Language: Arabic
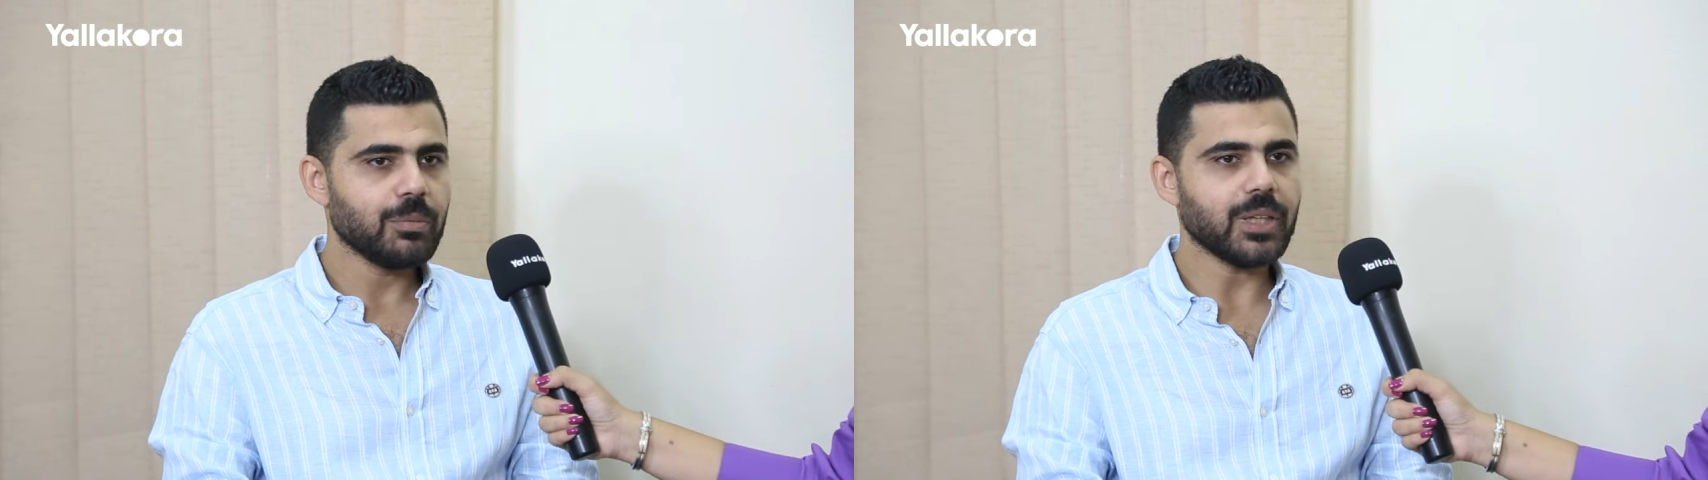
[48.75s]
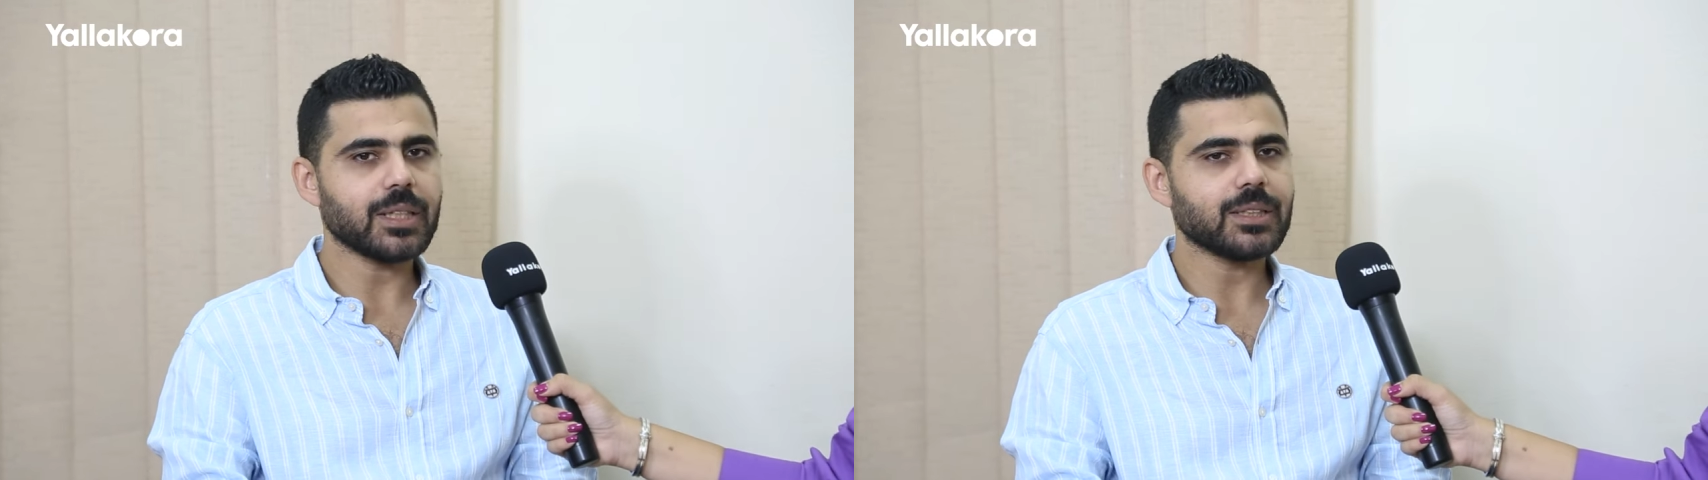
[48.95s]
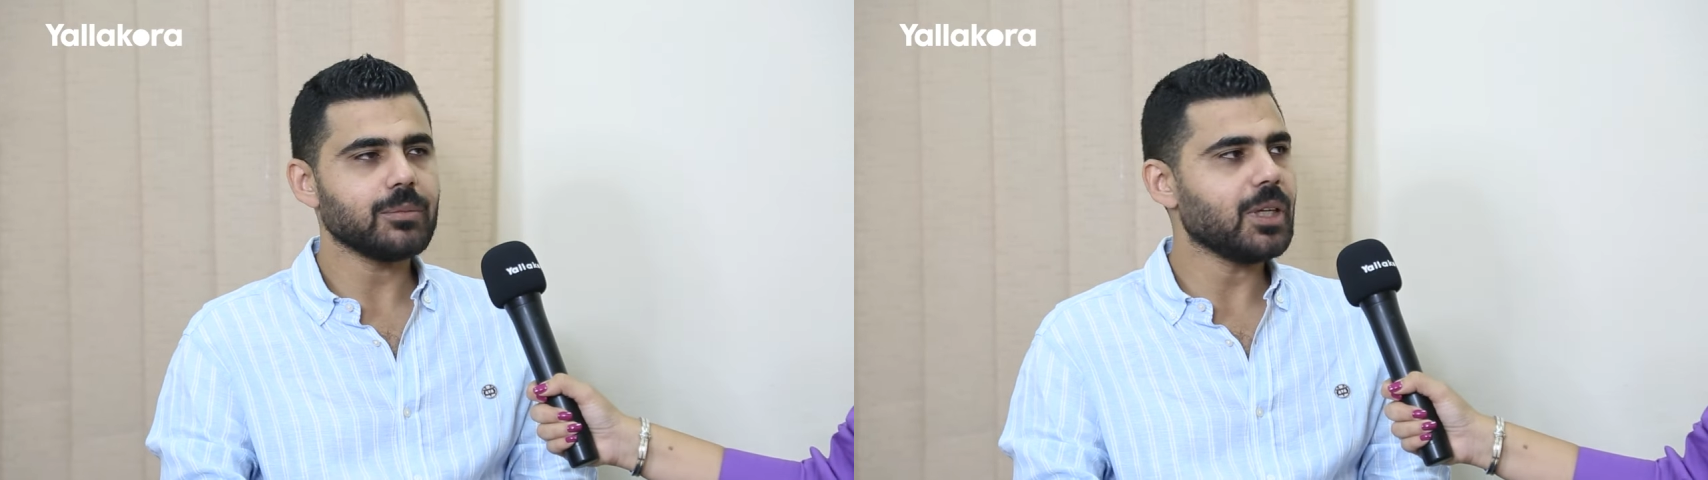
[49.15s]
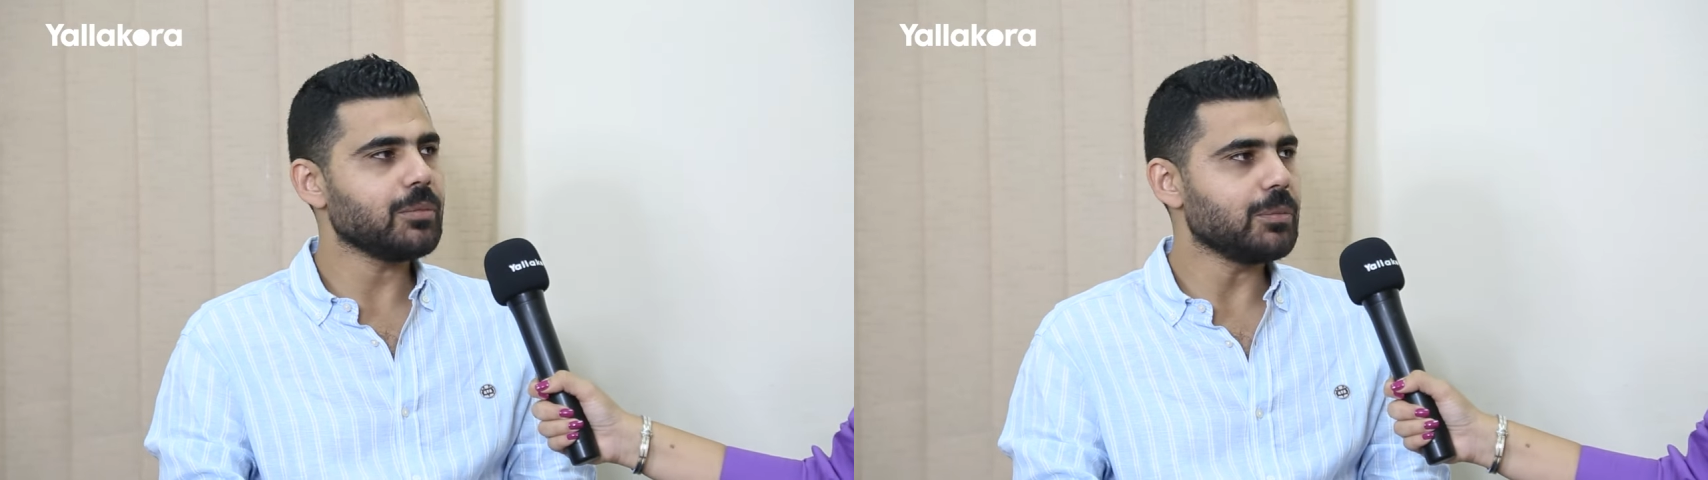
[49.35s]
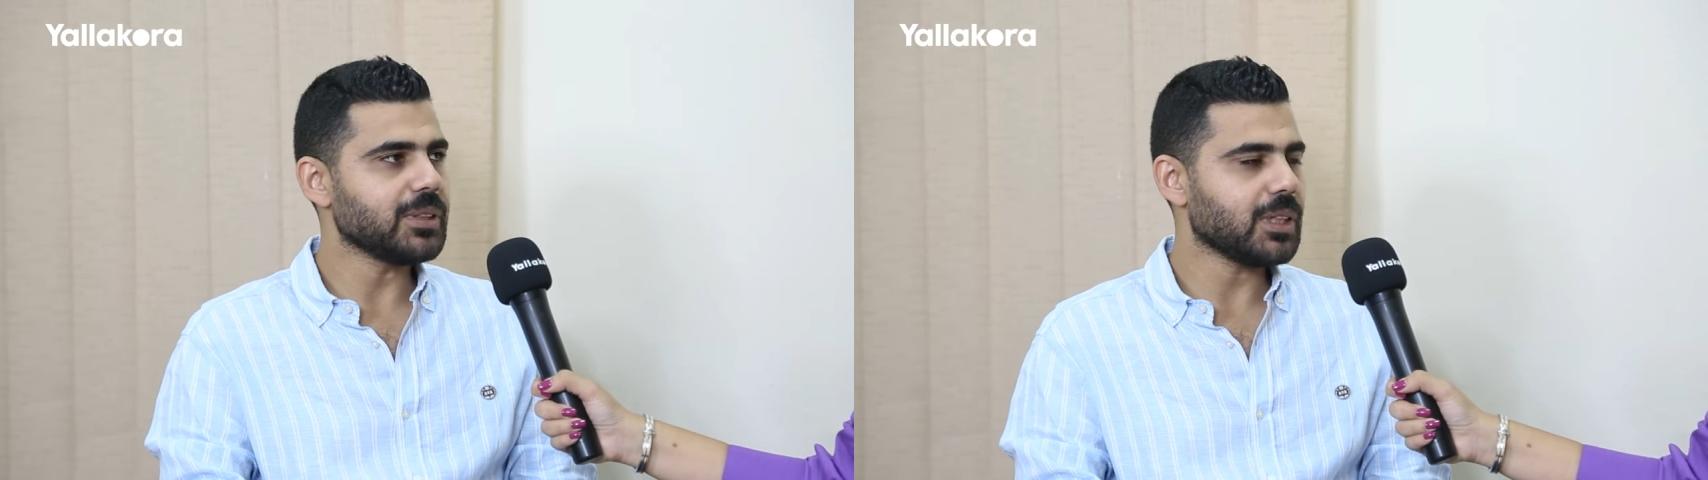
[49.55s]
محتاج تبدا
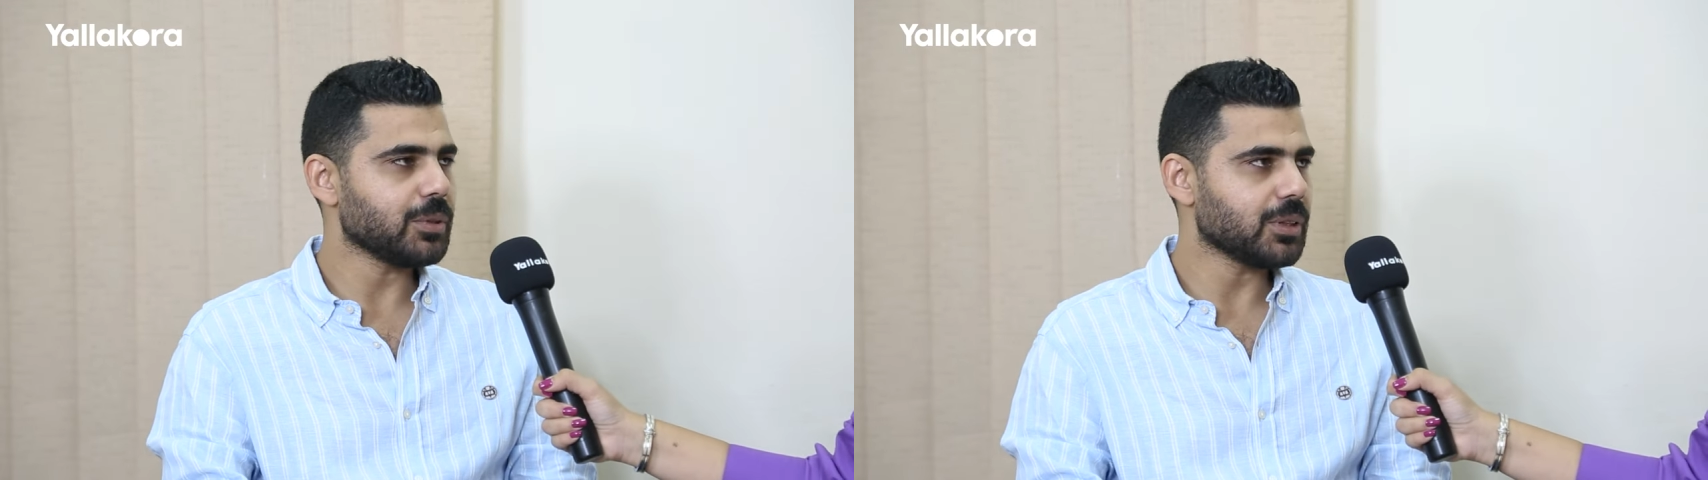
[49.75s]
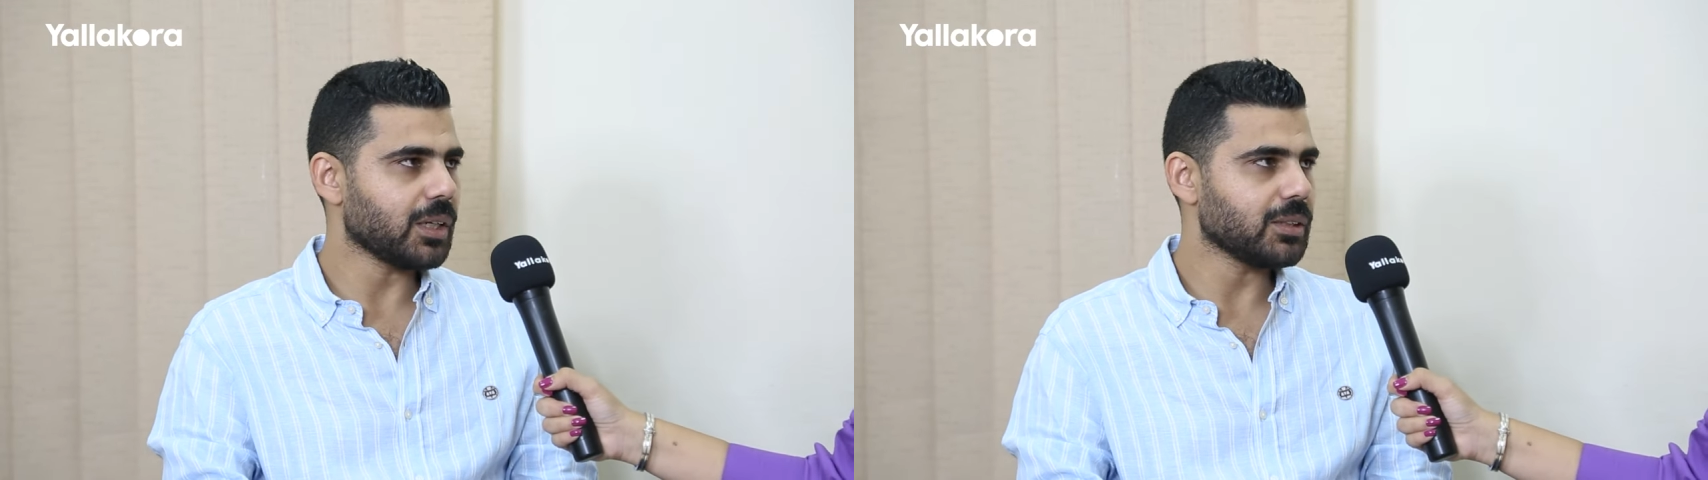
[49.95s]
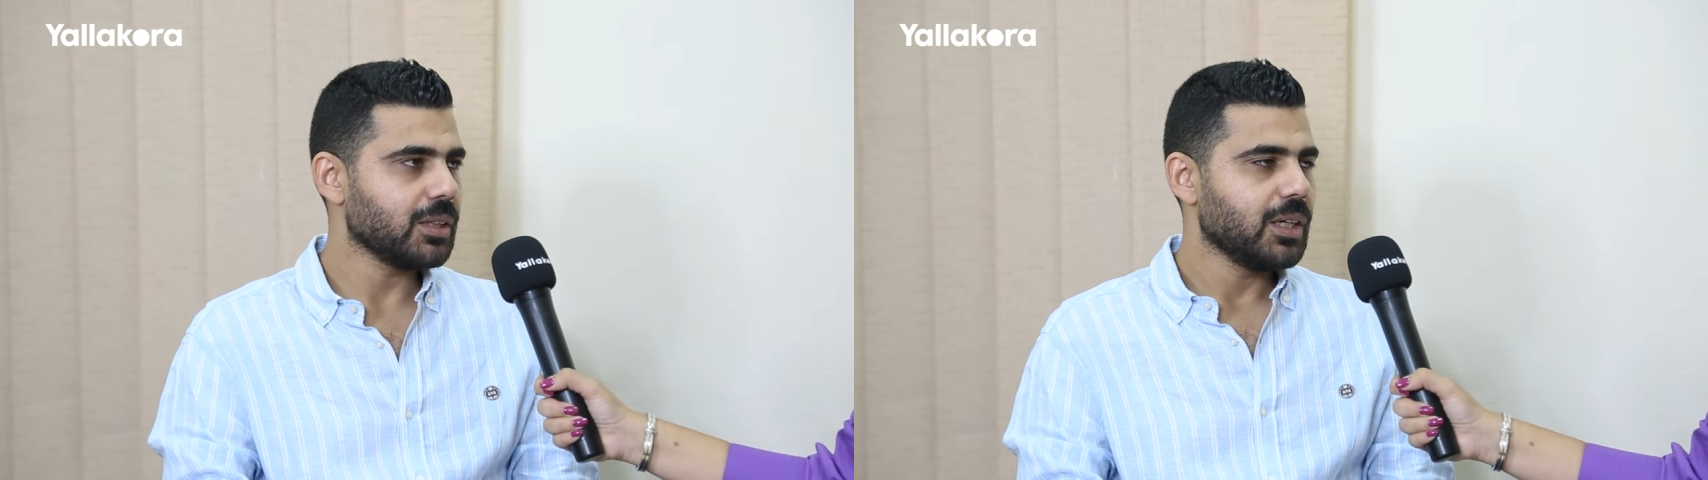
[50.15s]
من البذره من تحت